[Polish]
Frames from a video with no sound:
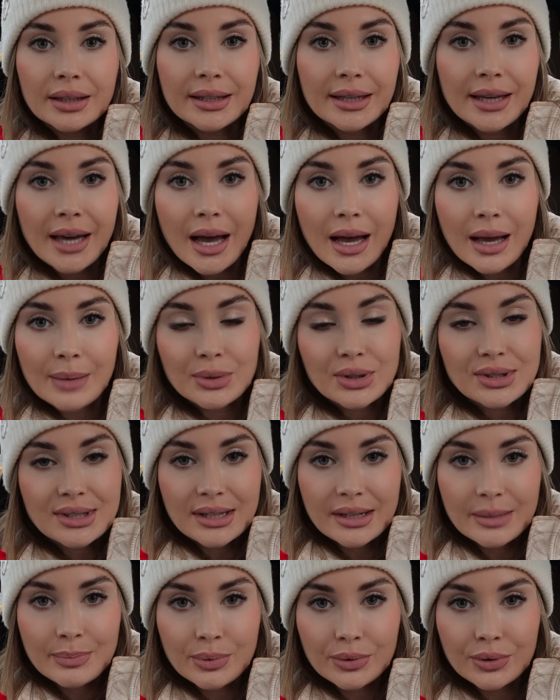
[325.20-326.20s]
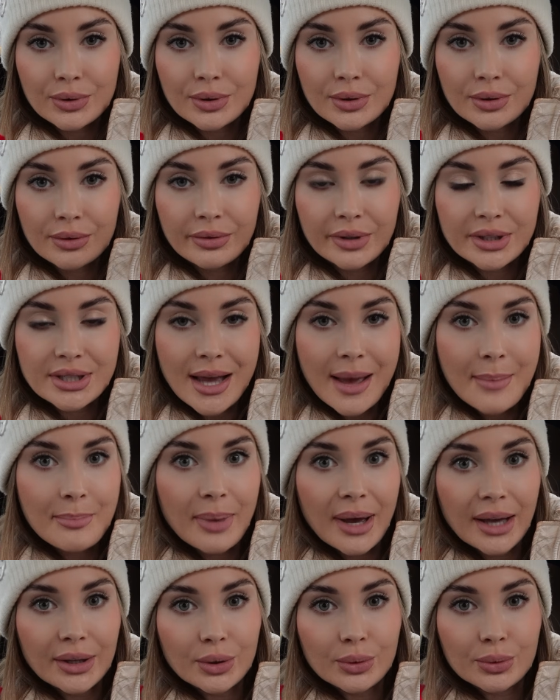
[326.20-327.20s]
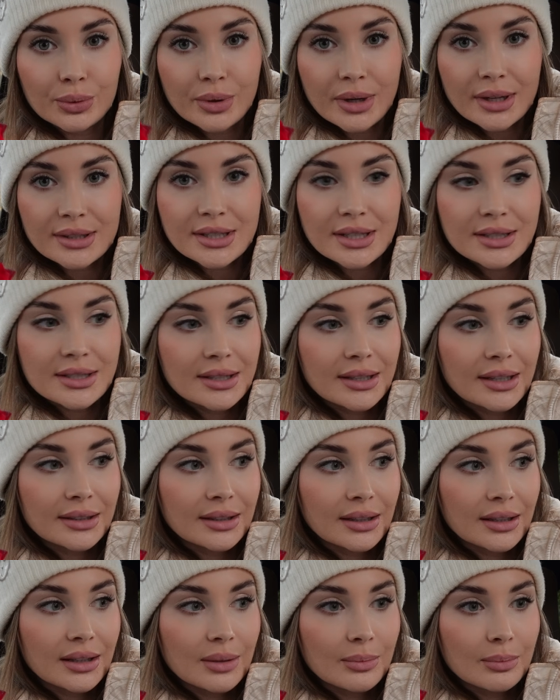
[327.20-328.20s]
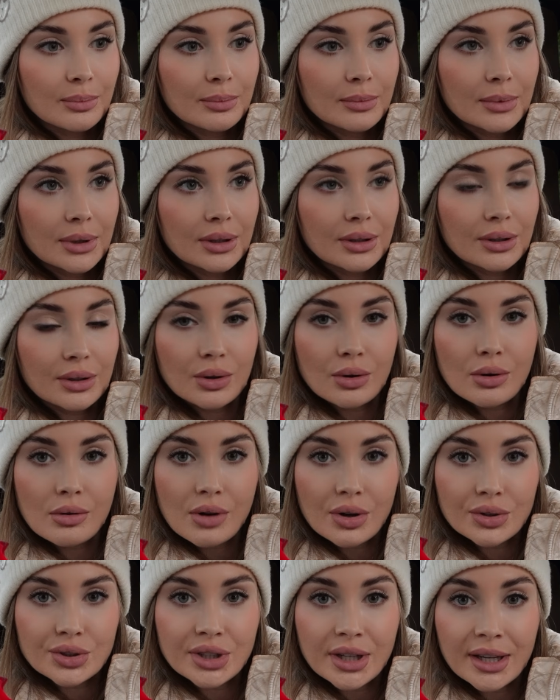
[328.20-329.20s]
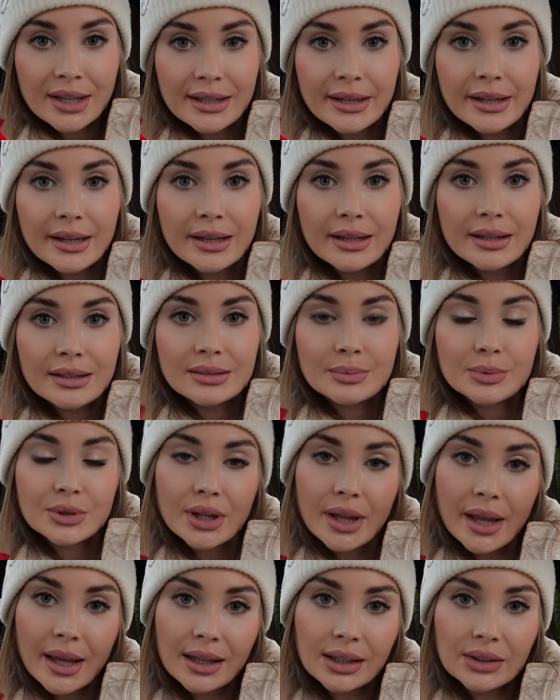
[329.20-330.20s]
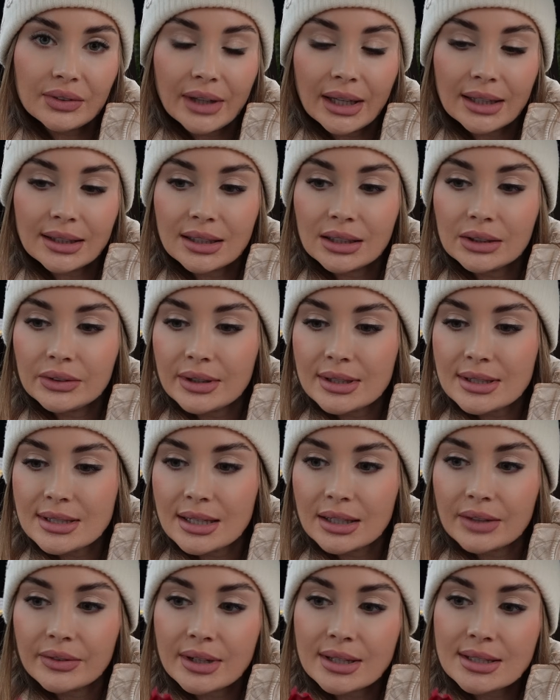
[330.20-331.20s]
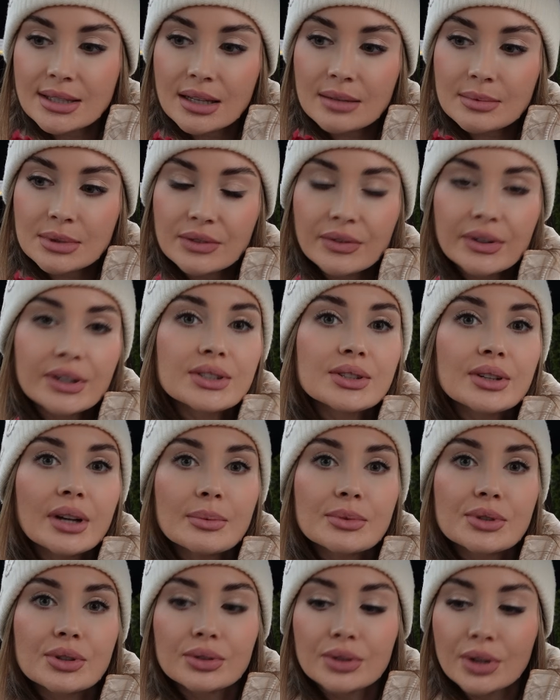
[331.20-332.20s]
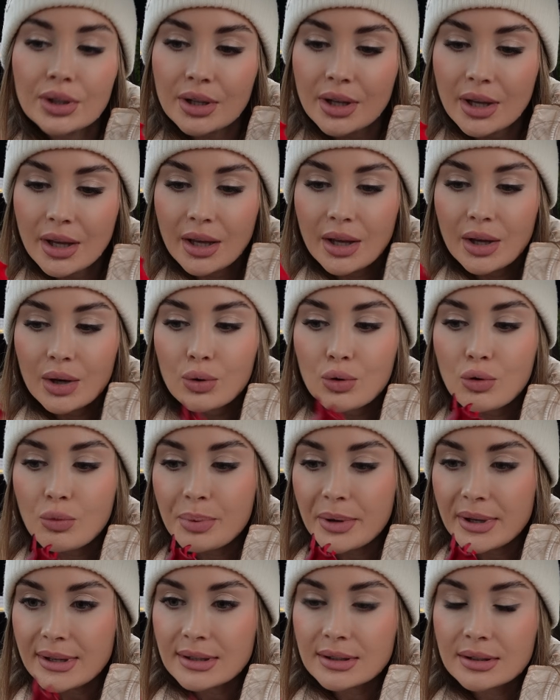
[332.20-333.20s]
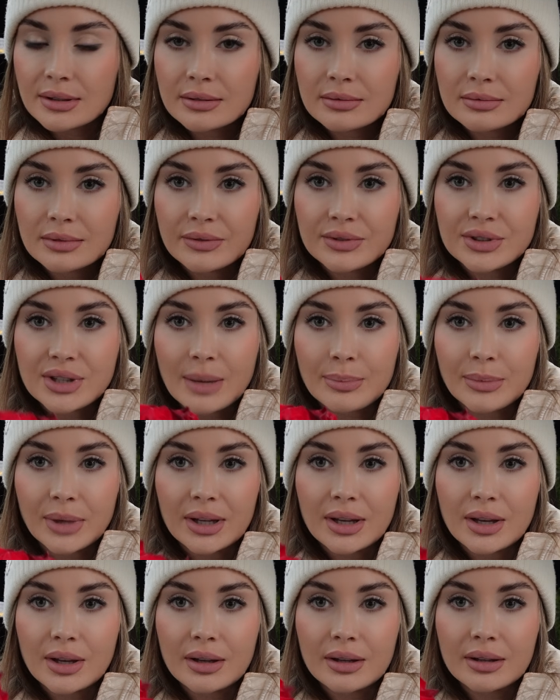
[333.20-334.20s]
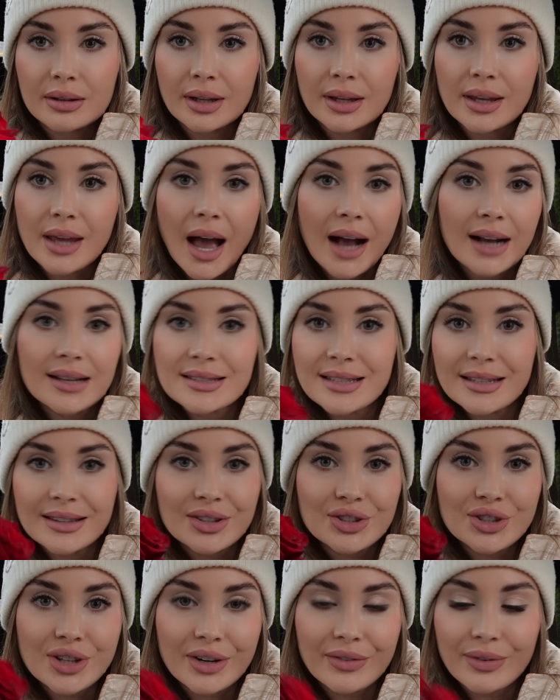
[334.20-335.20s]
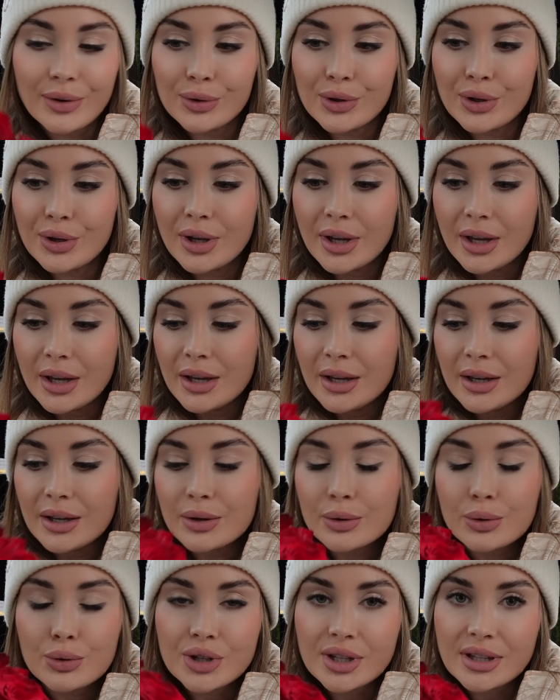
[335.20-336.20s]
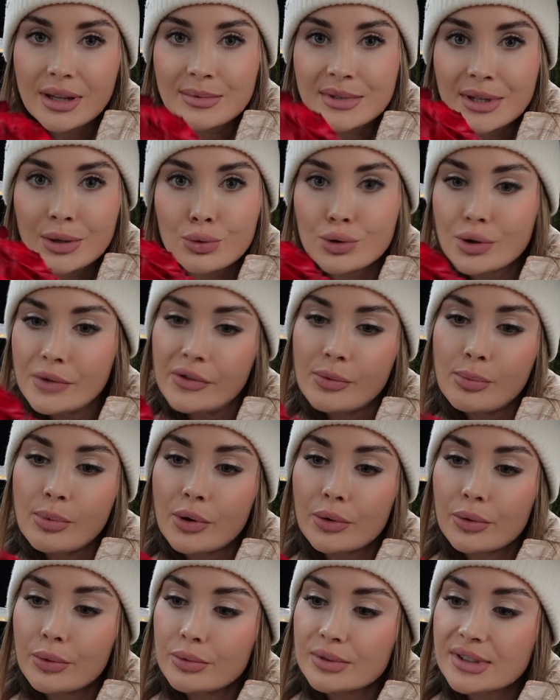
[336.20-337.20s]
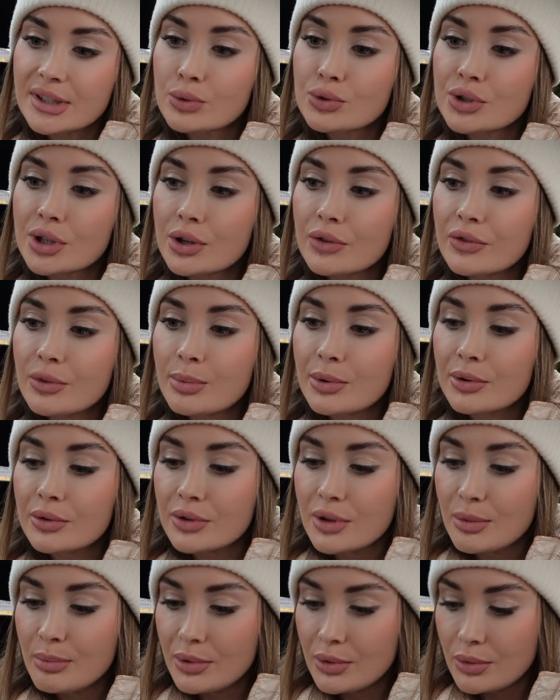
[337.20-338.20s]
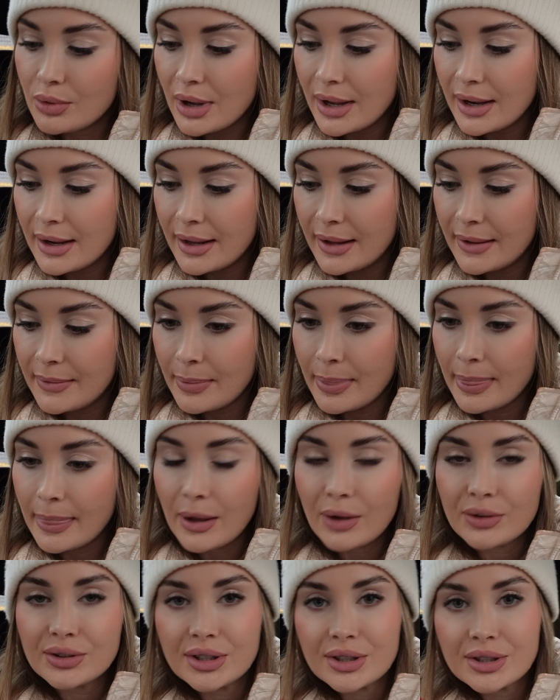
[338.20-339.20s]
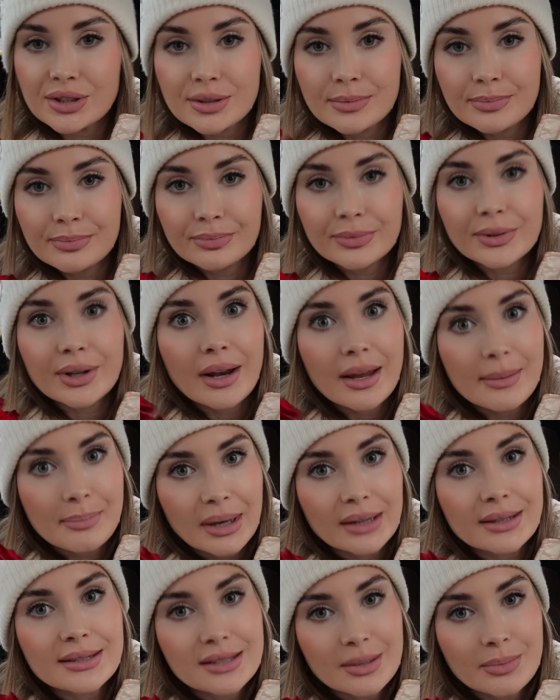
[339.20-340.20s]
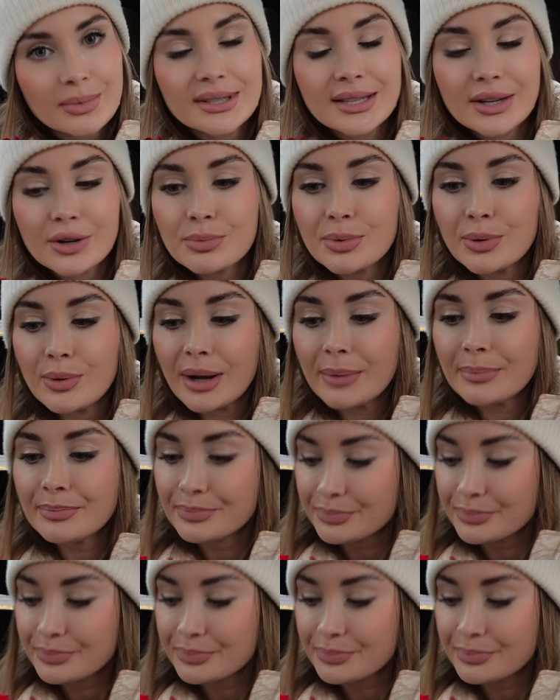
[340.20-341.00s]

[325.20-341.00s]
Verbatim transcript: Jak jechałam do sklepu, to widziałam panią, która siedzi na takim e, chłodzie i sprzedaje kwiatki, więc jak wracałam, stwierdziłam, że od niej kupię. Wzięłam takie, taki akcent czerwony, róże. Tam za dużo wyboru, za dużego wyboru nie było, ale chociaż tyle pani sobie zarobiła.